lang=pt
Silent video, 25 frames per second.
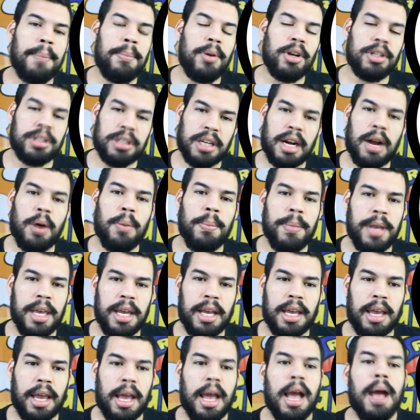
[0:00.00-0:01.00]
a, mostrar o
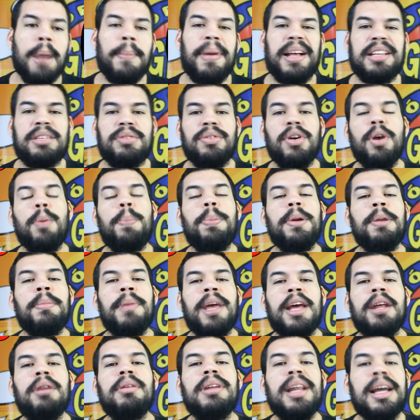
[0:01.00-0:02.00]
Mickey, mas foi o
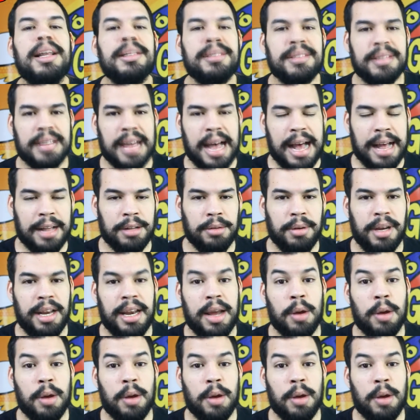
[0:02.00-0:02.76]
primeiro lançado.